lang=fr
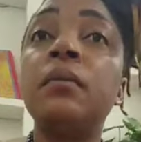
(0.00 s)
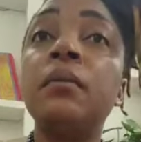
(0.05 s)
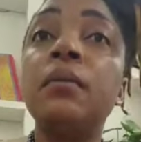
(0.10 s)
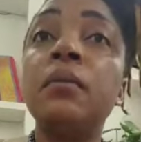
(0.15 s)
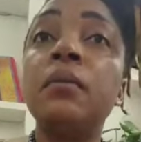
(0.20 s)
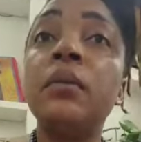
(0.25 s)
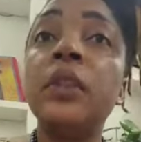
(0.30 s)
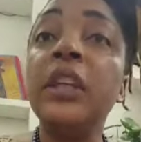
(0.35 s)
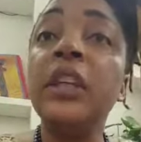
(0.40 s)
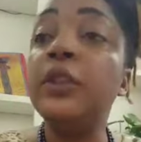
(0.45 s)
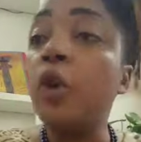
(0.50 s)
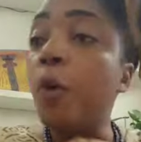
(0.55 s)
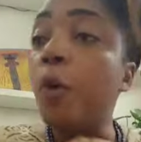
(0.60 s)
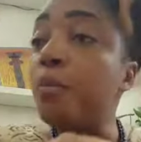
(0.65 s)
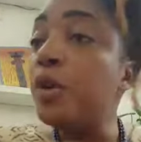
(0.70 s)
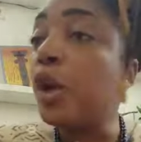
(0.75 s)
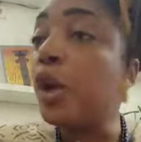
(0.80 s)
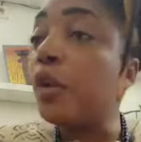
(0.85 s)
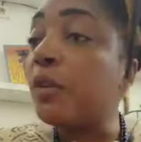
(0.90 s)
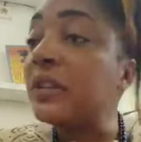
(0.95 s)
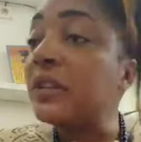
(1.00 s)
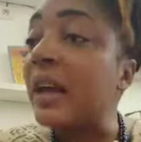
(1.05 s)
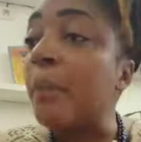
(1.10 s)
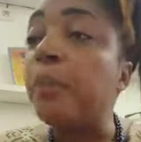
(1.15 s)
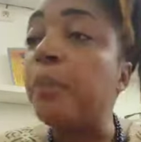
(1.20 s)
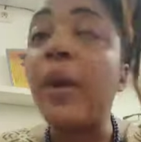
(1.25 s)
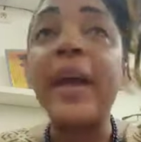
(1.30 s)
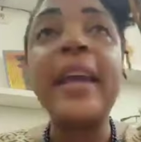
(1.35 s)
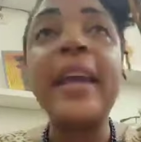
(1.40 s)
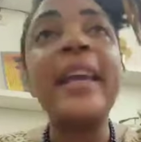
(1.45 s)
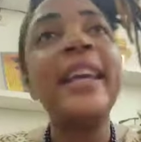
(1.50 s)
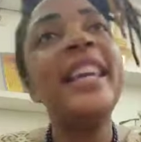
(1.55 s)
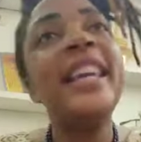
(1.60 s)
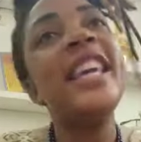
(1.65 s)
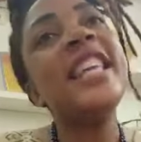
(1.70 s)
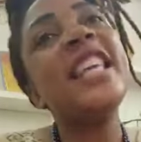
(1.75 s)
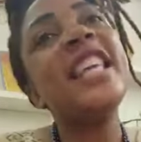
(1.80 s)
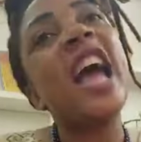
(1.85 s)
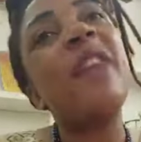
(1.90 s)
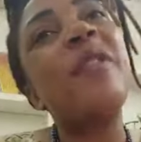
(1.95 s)
Ils sont au milieu de vos employés, ils
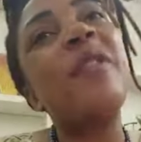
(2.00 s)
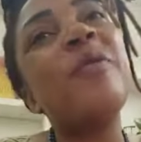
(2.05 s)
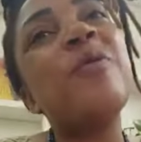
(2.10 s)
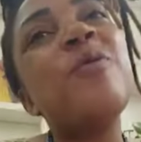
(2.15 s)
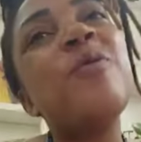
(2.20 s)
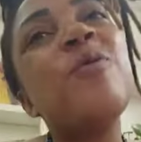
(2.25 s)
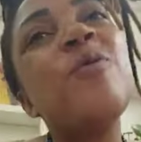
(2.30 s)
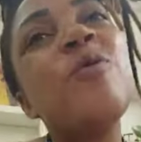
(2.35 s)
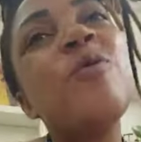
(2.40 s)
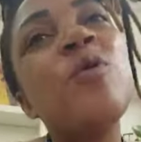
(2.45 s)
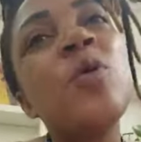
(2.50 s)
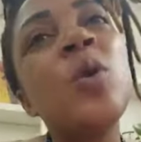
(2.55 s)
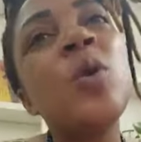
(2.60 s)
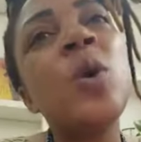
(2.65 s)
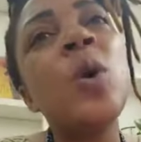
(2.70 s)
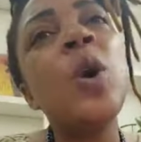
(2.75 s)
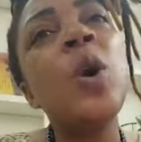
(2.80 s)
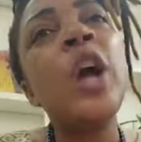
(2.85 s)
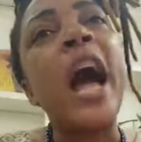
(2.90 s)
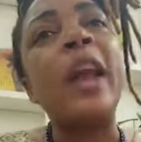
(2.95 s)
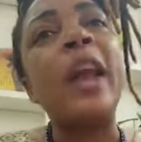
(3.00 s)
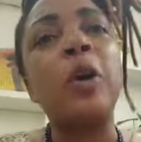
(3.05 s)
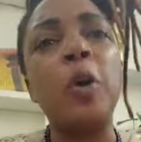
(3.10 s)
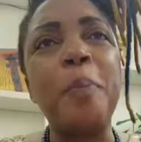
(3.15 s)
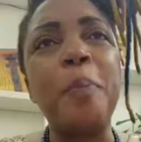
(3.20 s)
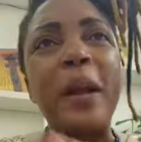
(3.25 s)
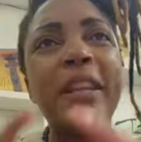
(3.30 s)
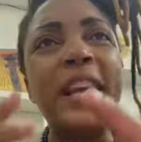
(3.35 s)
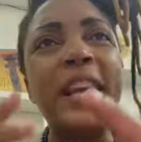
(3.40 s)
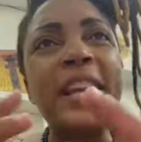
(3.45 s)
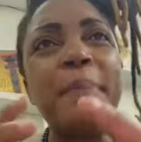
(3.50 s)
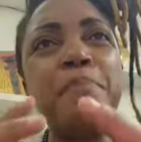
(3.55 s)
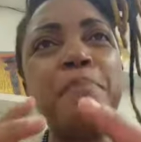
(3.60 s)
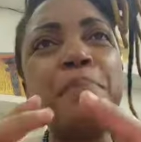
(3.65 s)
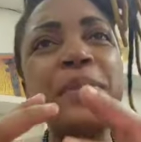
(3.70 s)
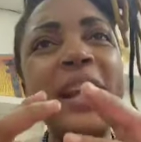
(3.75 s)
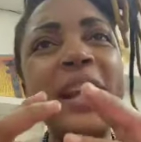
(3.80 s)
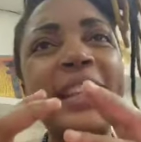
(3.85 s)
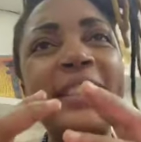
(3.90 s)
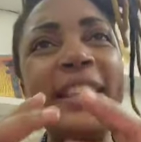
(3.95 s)
rient avec vous. Alors que par derrière,
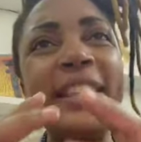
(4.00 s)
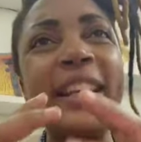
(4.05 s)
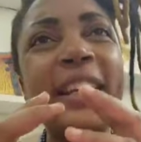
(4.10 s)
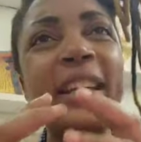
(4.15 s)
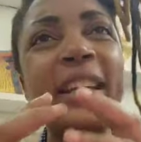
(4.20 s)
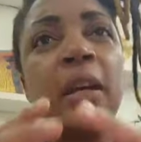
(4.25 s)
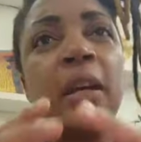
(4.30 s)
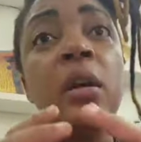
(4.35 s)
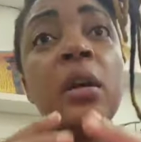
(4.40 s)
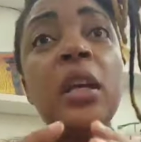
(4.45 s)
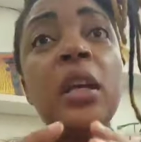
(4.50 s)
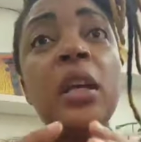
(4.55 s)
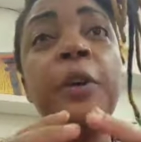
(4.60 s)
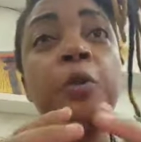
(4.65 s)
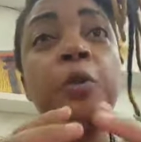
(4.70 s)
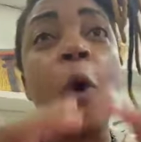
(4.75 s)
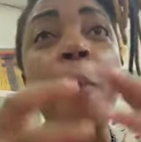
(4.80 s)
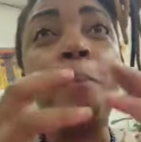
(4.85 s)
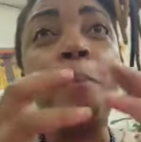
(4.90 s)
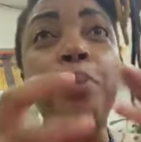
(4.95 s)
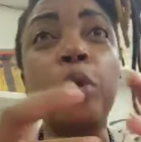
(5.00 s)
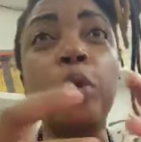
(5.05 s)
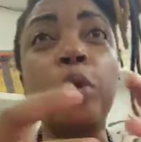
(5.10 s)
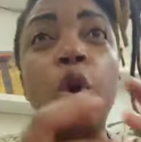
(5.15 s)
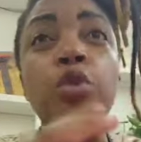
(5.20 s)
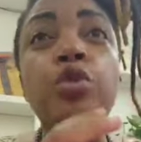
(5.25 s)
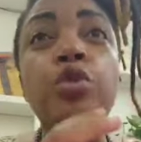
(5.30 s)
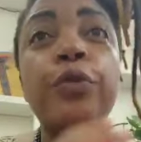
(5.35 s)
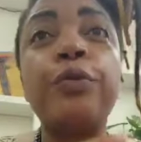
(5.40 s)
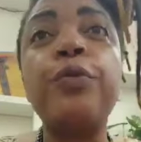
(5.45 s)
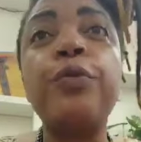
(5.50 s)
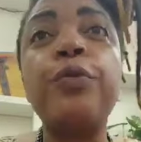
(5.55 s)
pratiques, ils complotent contre vous.